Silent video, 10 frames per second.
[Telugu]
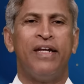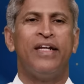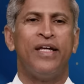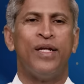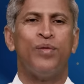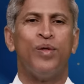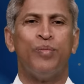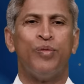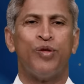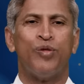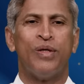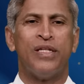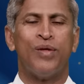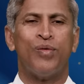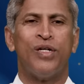ఇవన్నీ ఎరువులు పురుగు
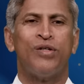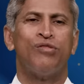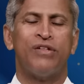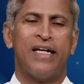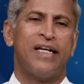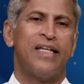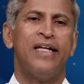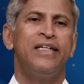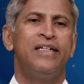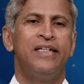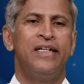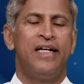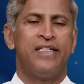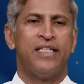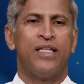మందులు కొట్టి ఉంటాయి కదా
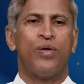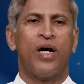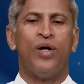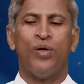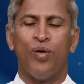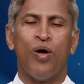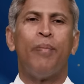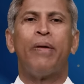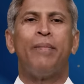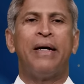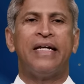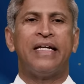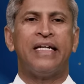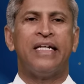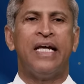జత ఒక అడుగు లోపల
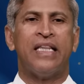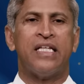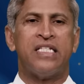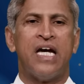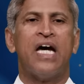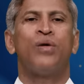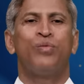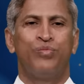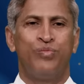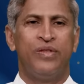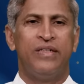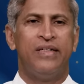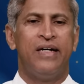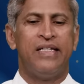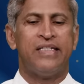మట్టికి ఎంత చేరవు
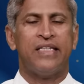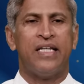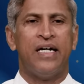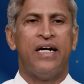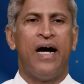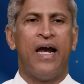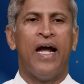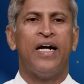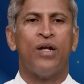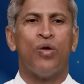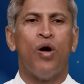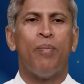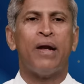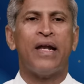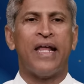జత అలాంటి
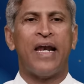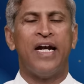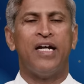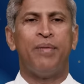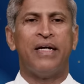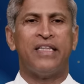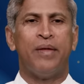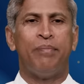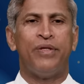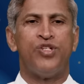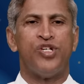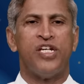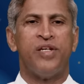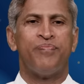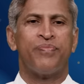లోపల నల్లటి మట్టి తెప్పించి
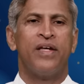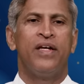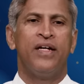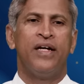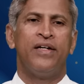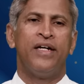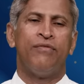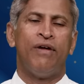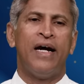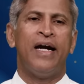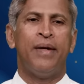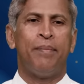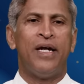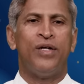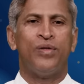వాళ్ళ
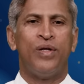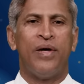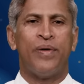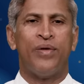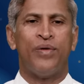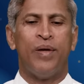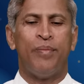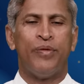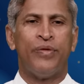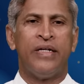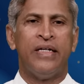పల్లెటూళ్ళు ఎవరైనా ఉన్నప్పుడు